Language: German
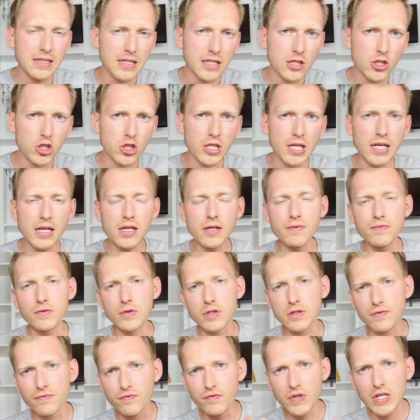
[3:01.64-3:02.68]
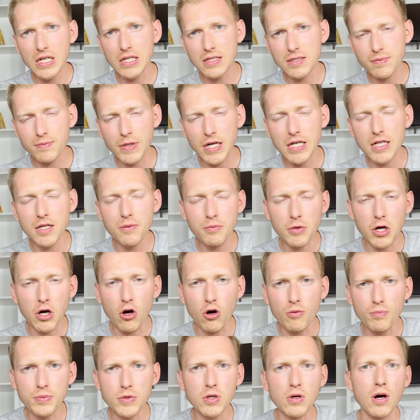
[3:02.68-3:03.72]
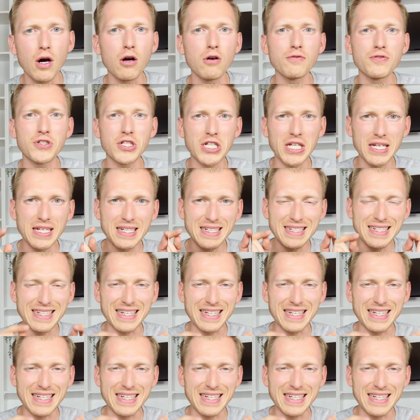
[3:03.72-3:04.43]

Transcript: der Stelle würden wir jetzt mal in die Behauptung aufstellen,